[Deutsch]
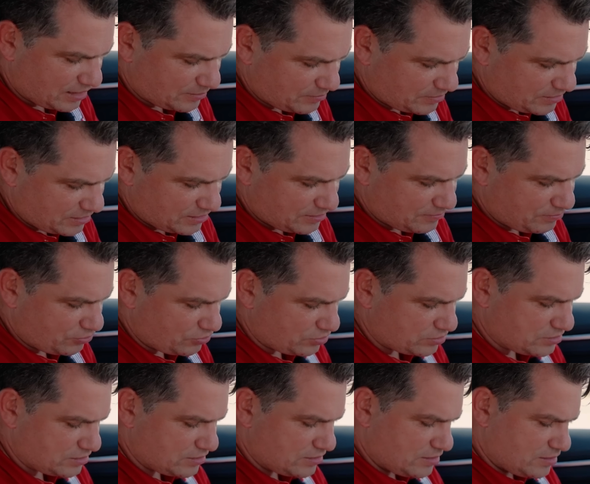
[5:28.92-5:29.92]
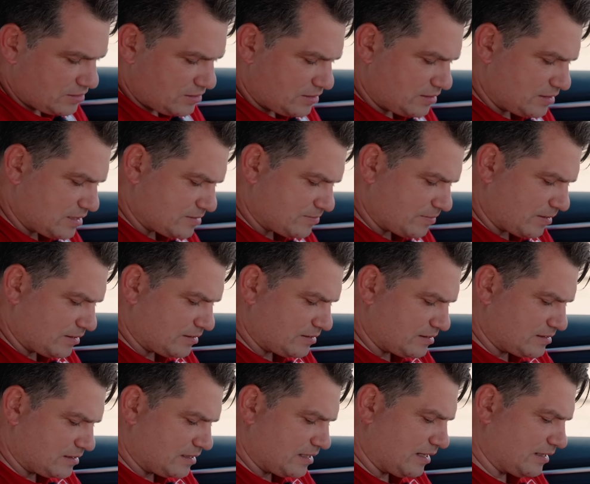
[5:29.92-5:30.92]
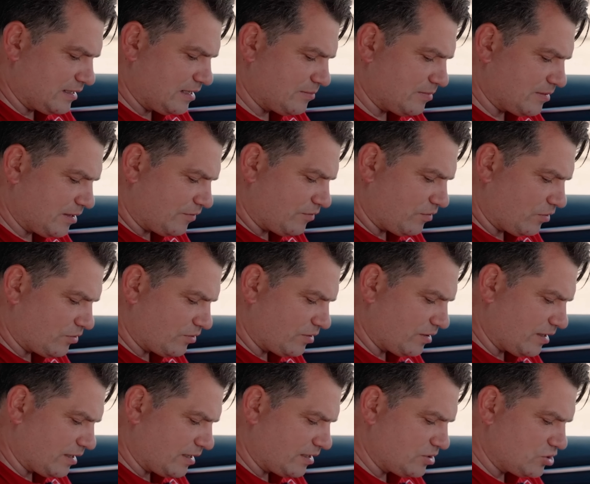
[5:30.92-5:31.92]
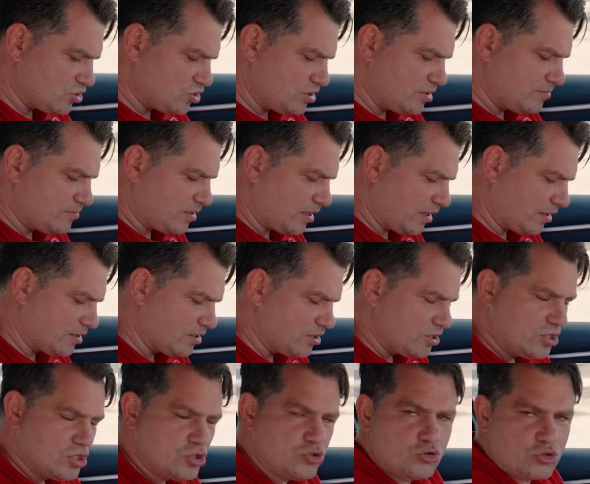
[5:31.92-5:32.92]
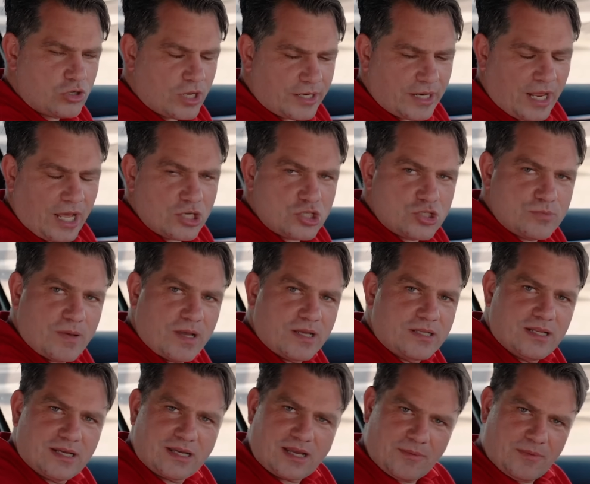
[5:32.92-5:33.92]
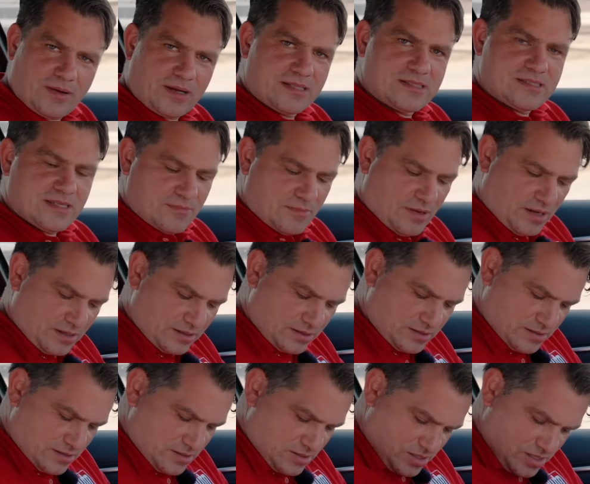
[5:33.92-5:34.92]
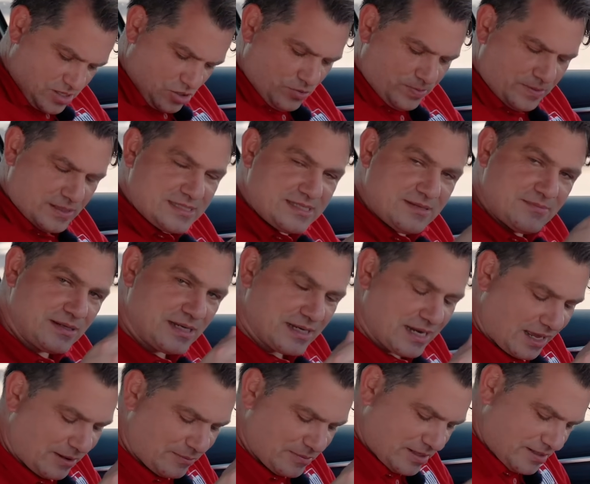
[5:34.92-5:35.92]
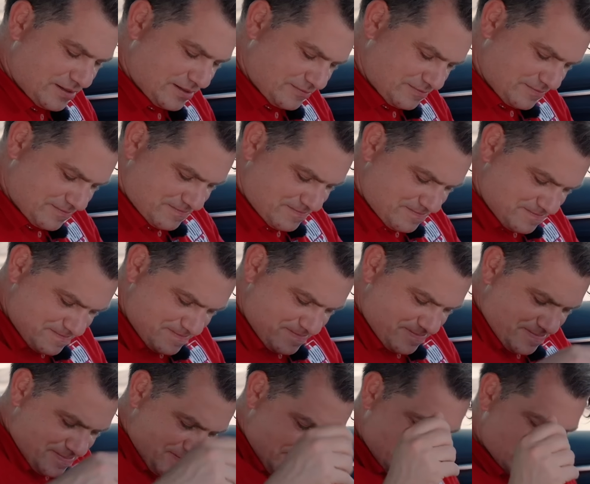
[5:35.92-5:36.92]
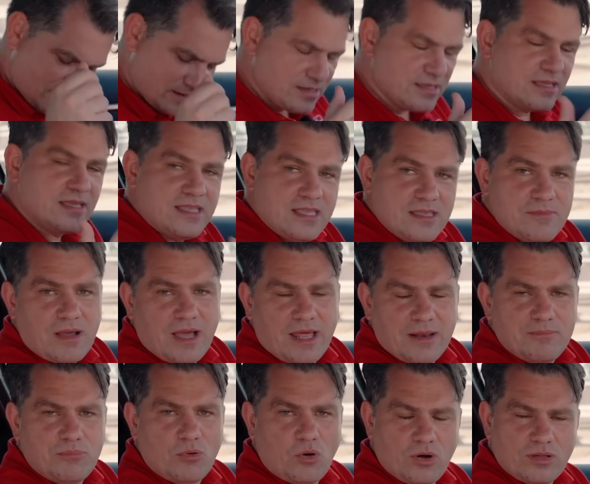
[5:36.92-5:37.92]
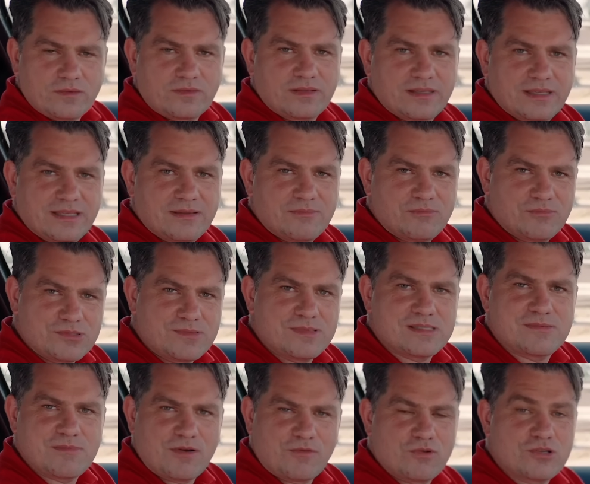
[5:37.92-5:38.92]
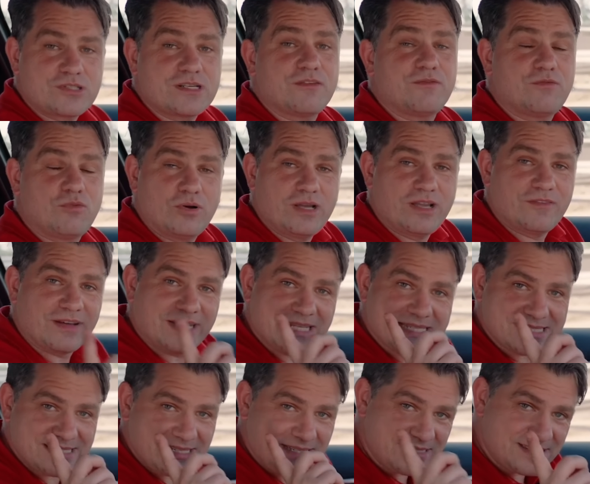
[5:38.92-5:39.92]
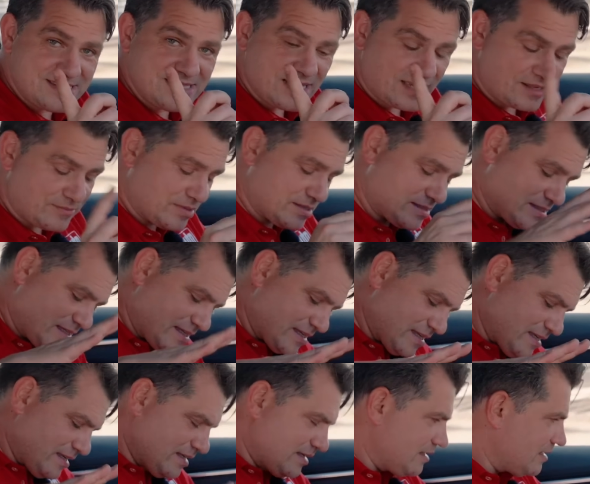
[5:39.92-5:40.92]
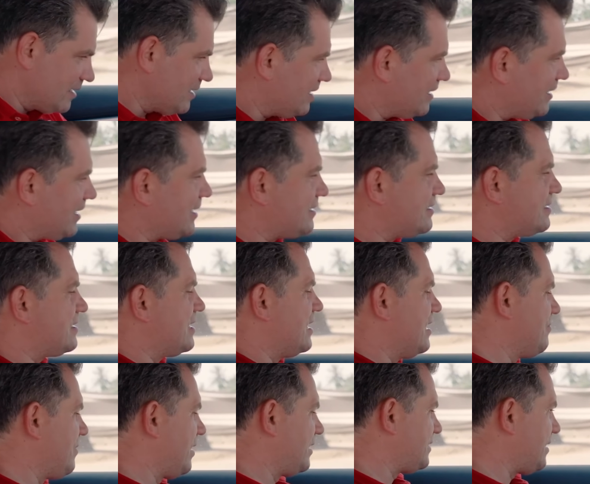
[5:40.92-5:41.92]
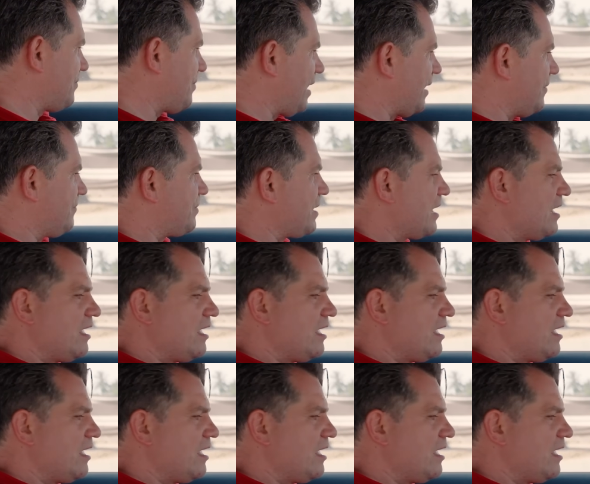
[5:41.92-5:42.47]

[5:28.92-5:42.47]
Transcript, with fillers: hat man hier den Punkt, dass man diesen kleinen Hebel nach vorne oder nach hinten schieben kann. Ist ein kleiner Handschmeichler, kann man ganz nett machen. Hier übrigens die Mittelarmlehne. Immer an Bord, muss man sich mal vorstellen, vorher war das nicht serienmäßig. Jetzt immer dabei.